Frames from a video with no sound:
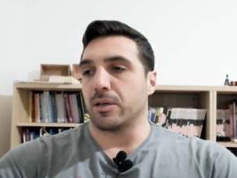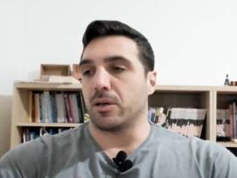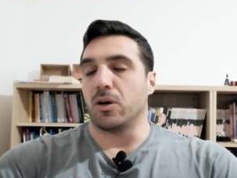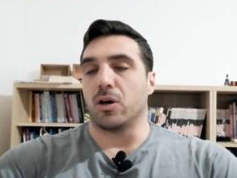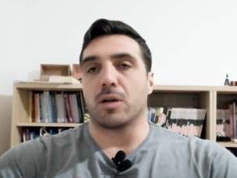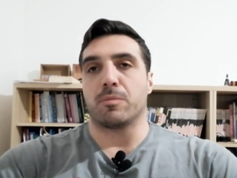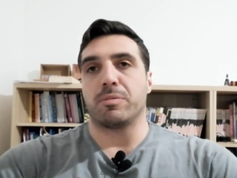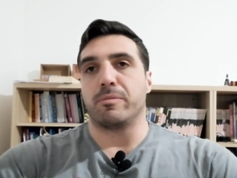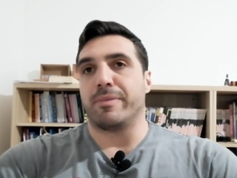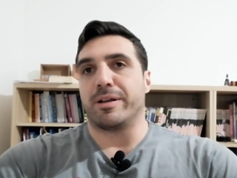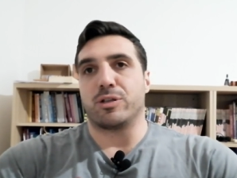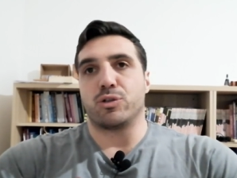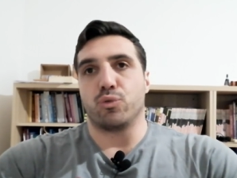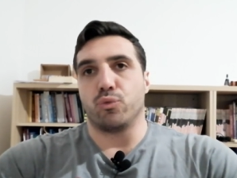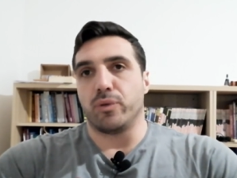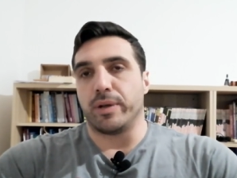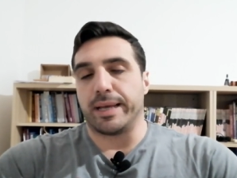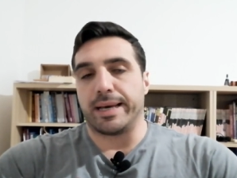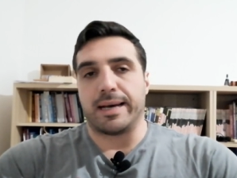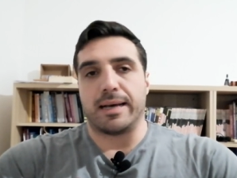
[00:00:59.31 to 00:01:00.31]
corpi
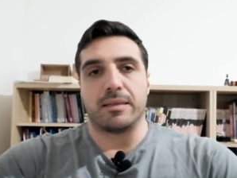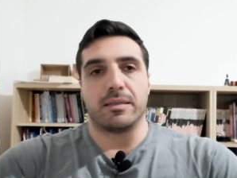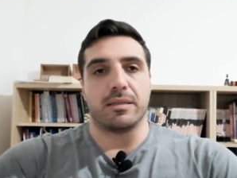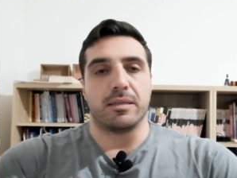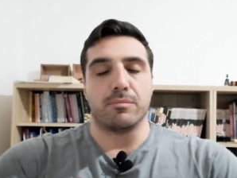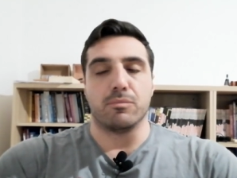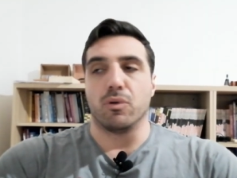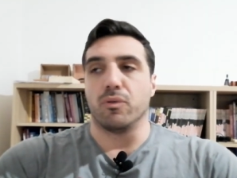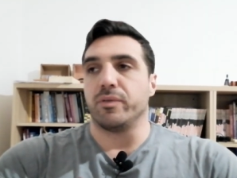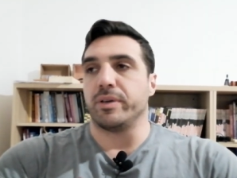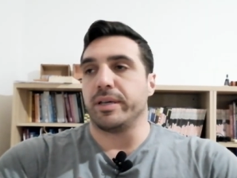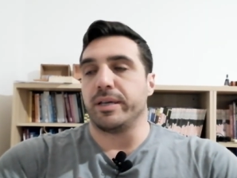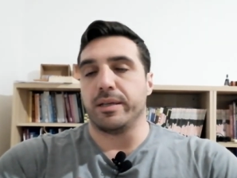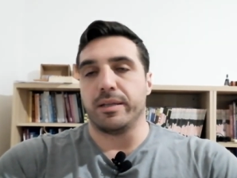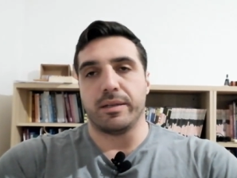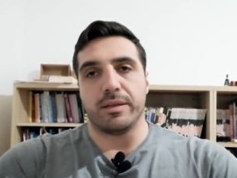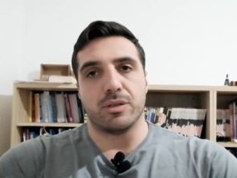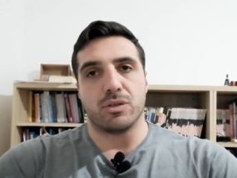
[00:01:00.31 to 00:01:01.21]
maciullati di bovini,